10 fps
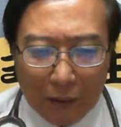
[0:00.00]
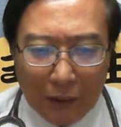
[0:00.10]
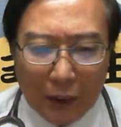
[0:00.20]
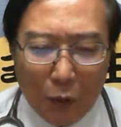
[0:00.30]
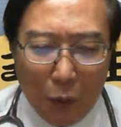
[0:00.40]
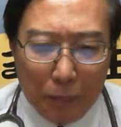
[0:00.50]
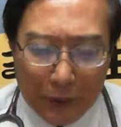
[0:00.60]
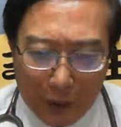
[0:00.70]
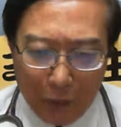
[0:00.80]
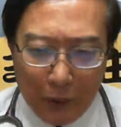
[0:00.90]
来讲白
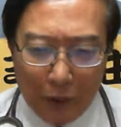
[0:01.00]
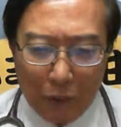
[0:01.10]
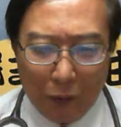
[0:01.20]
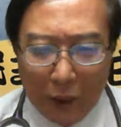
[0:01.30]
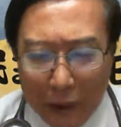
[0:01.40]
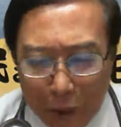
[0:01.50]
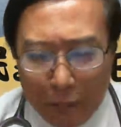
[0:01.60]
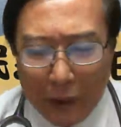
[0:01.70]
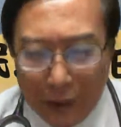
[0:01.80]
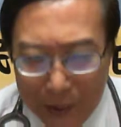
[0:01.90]
贼话，我着甲你讲，
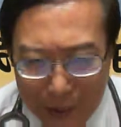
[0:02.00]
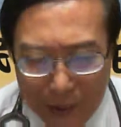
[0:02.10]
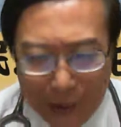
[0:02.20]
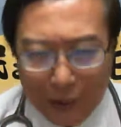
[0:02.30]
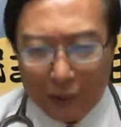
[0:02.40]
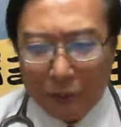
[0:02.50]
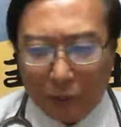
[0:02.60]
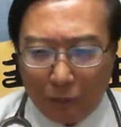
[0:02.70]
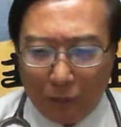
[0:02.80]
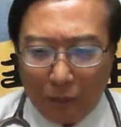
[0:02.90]
要甲恁听啊！
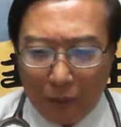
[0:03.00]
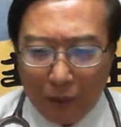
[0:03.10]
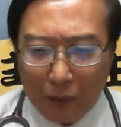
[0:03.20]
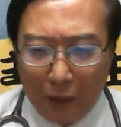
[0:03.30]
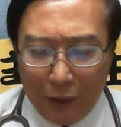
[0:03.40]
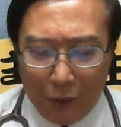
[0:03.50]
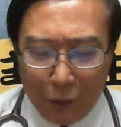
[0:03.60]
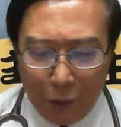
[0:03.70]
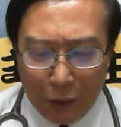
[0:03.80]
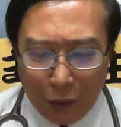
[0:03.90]
恁
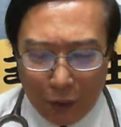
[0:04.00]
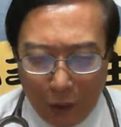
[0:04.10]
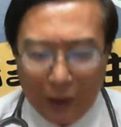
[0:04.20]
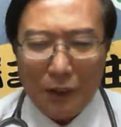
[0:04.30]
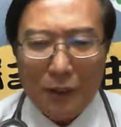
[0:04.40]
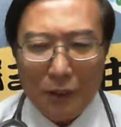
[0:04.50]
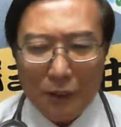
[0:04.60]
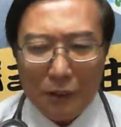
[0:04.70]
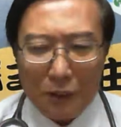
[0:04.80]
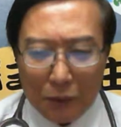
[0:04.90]
委托我
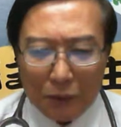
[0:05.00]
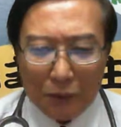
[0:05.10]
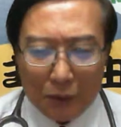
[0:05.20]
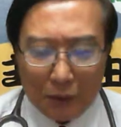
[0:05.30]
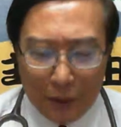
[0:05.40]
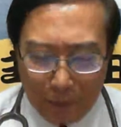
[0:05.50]
做新